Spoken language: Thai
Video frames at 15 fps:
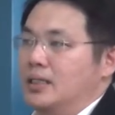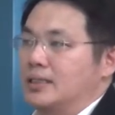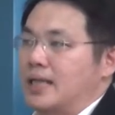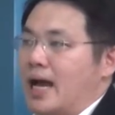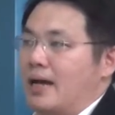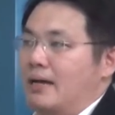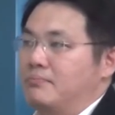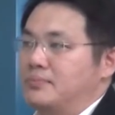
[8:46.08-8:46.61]

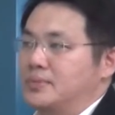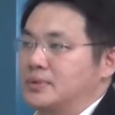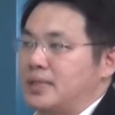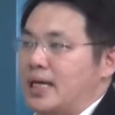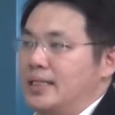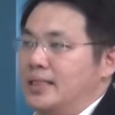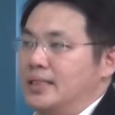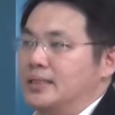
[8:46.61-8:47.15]
น้ำ
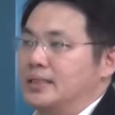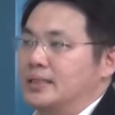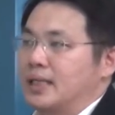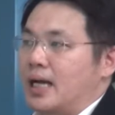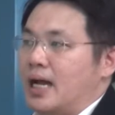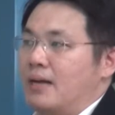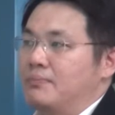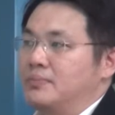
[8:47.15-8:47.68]
ใต้ดิน
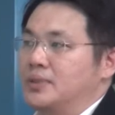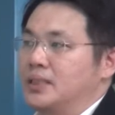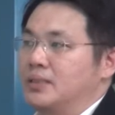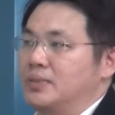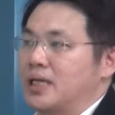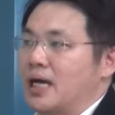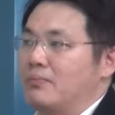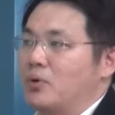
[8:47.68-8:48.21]
นะครับที่
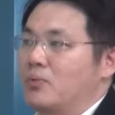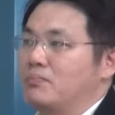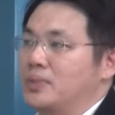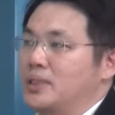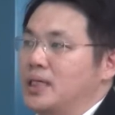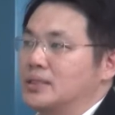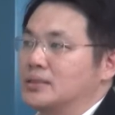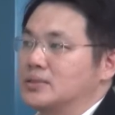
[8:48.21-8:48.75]
มีการปน
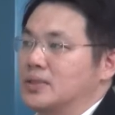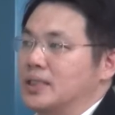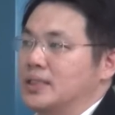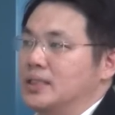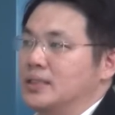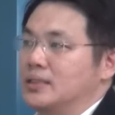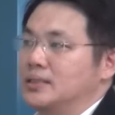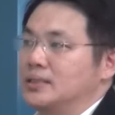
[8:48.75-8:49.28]
เปื้อนส่วนอัน
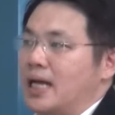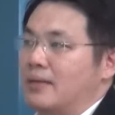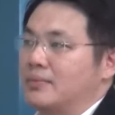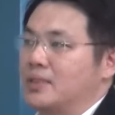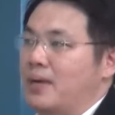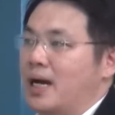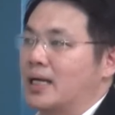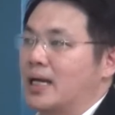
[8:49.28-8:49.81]
นี้ก็คือน้ำ
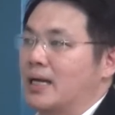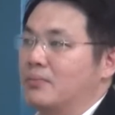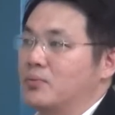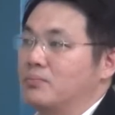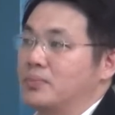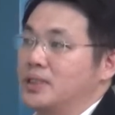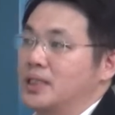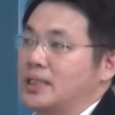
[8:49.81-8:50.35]
ที่ผ่านการป
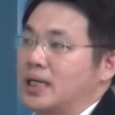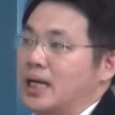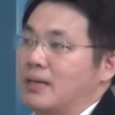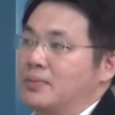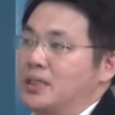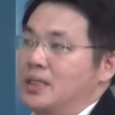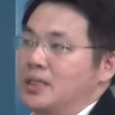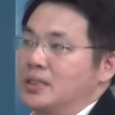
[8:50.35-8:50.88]
นเปื้อนนะครับ